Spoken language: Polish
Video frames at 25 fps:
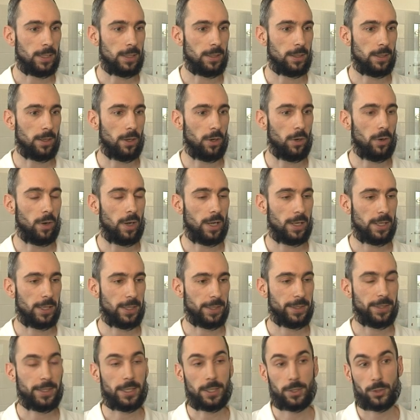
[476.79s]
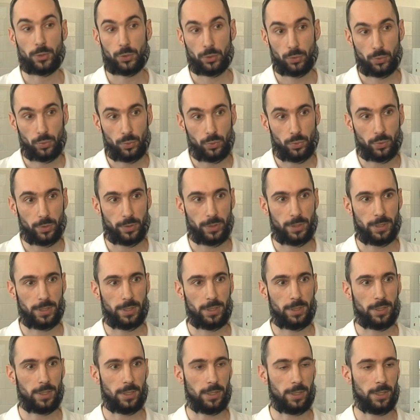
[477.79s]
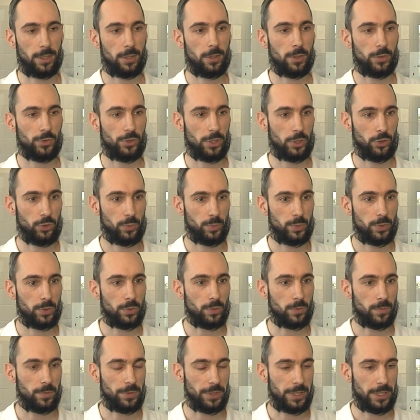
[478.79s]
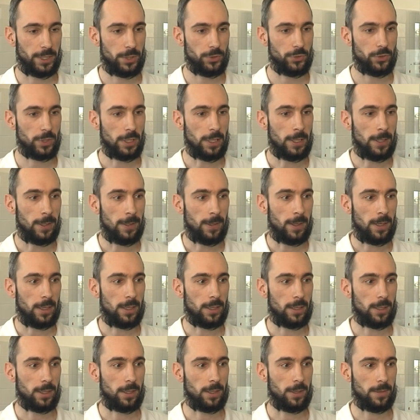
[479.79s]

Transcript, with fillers: e, o alergiach skórnych e, chociażby również. E,